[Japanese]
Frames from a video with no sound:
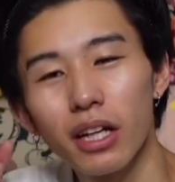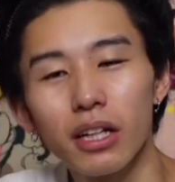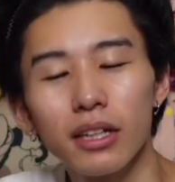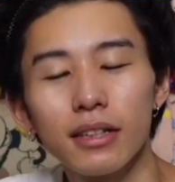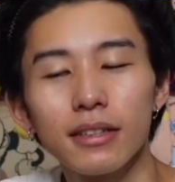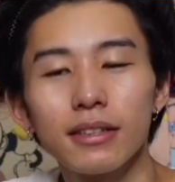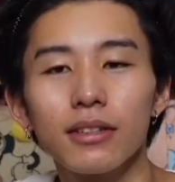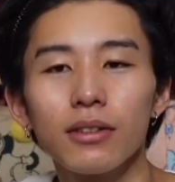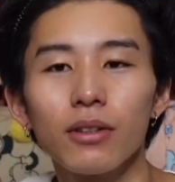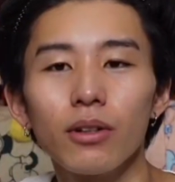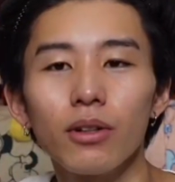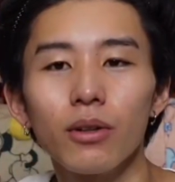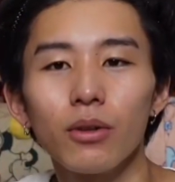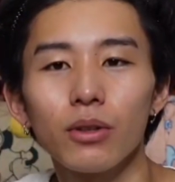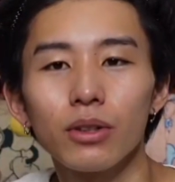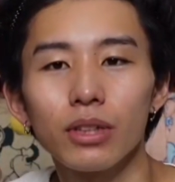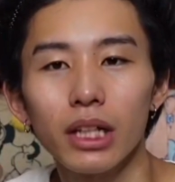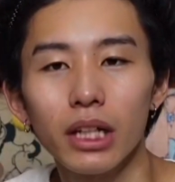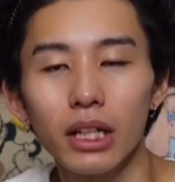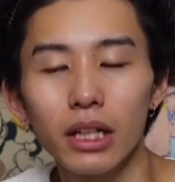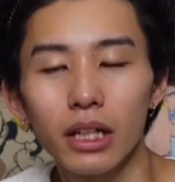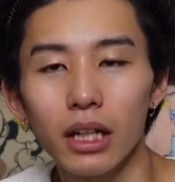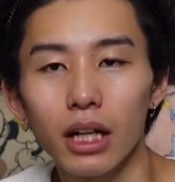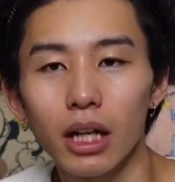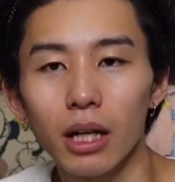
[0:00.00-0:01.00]
すごいおしゃ
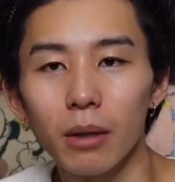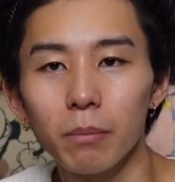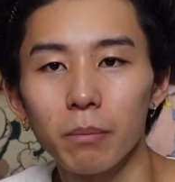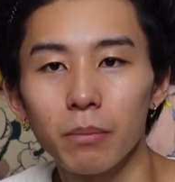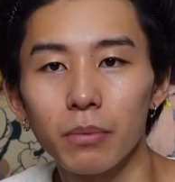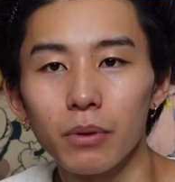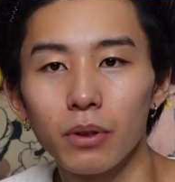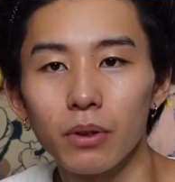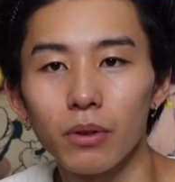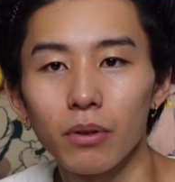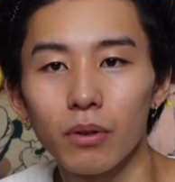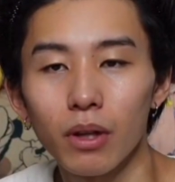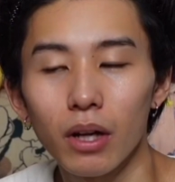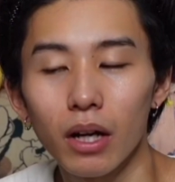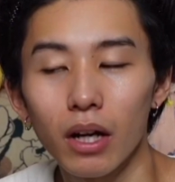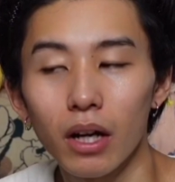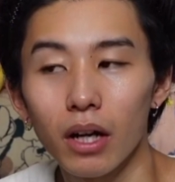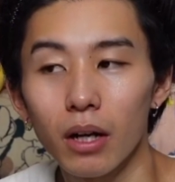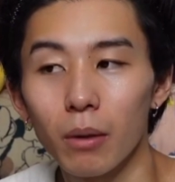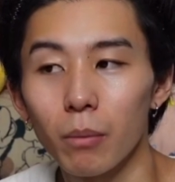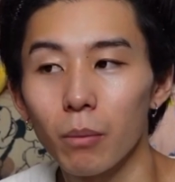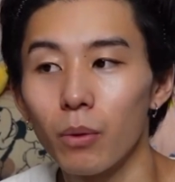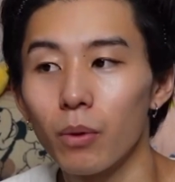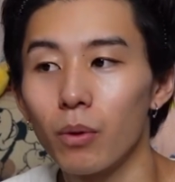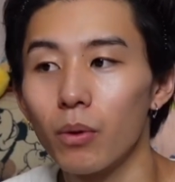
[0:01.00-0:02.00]
れなカップルと
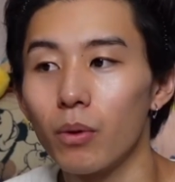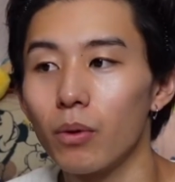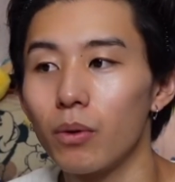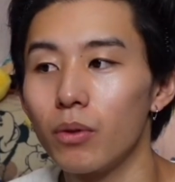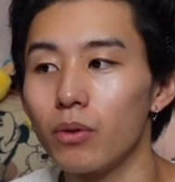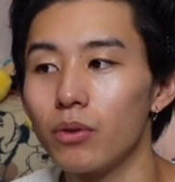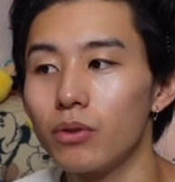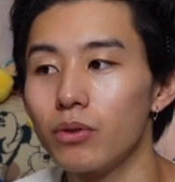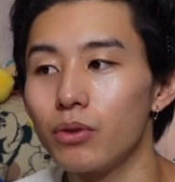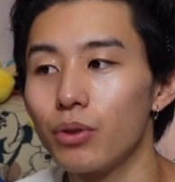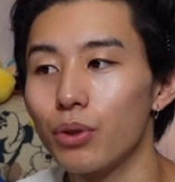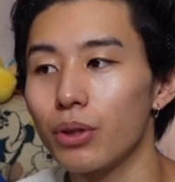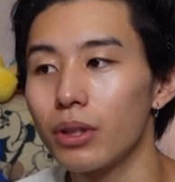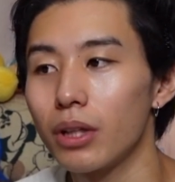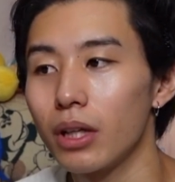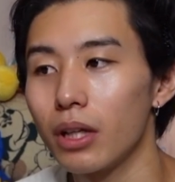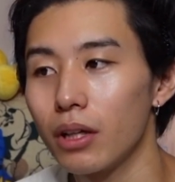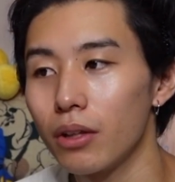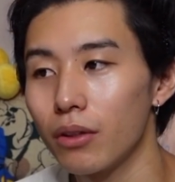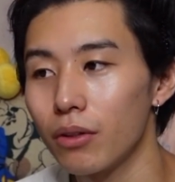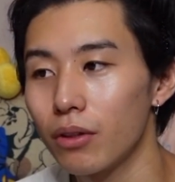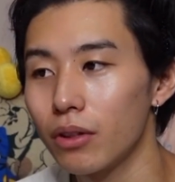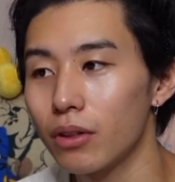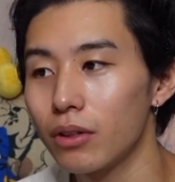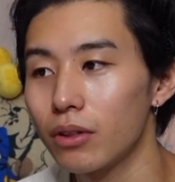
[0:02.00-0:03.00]
かもう女性
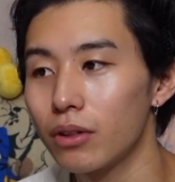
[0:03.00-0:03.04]
の